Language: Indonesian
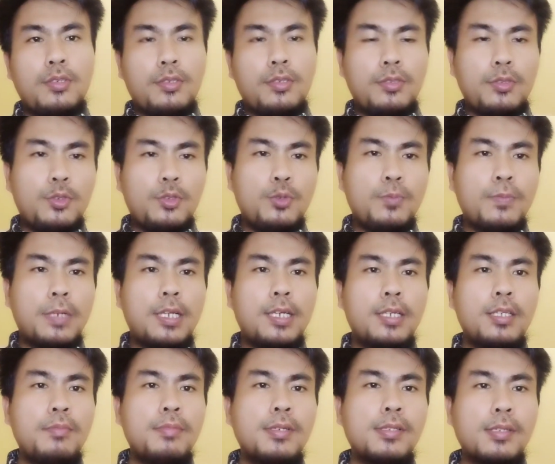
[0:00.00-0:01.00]
Jumpa
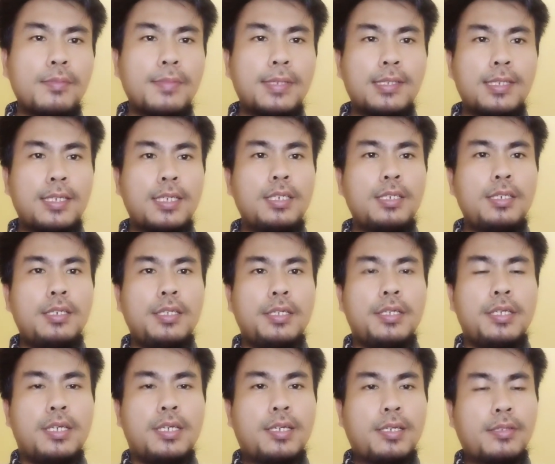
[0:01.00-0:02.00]
lagi bersama saya di
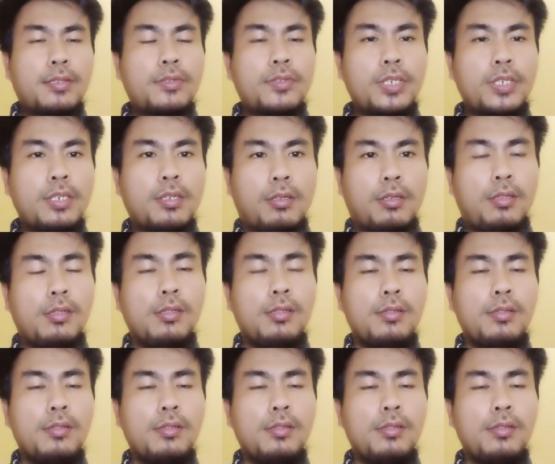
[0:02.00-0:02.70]
DGS Channel.